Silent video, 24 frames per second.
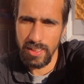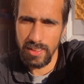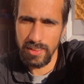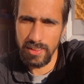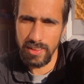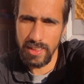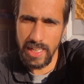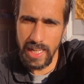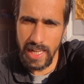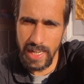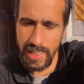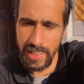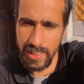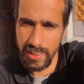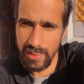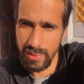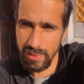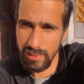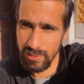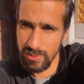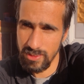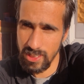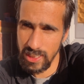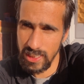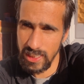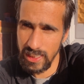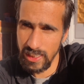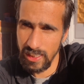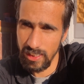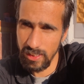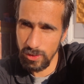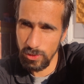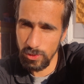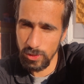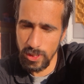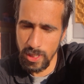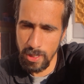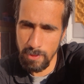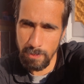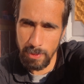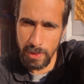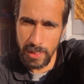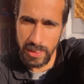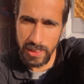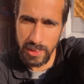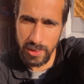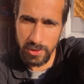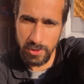लाइट चली गई हुई है
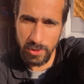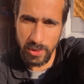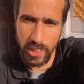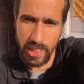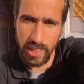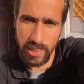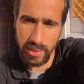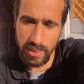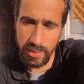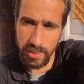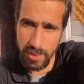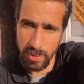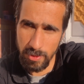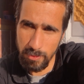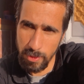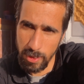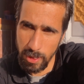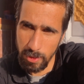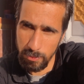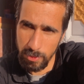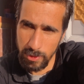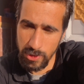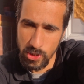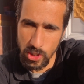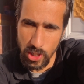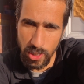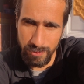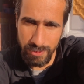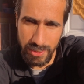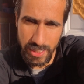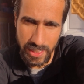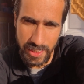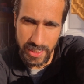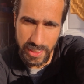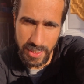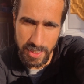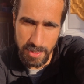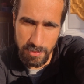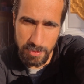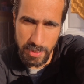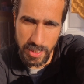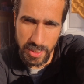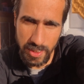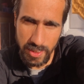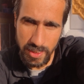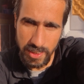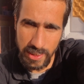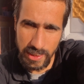पानी तो खैर गर्म है अभी शावर लेना है
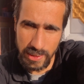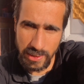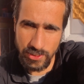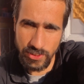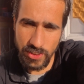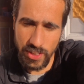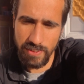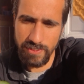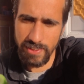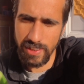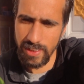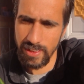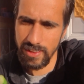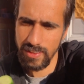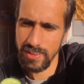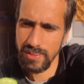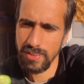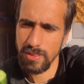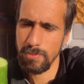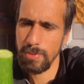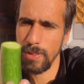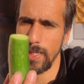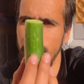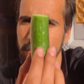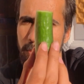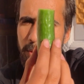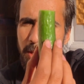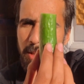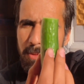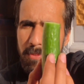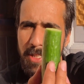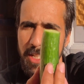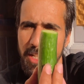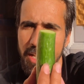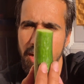मैंने लेकिन शावर लेने से पहले पहले मेरे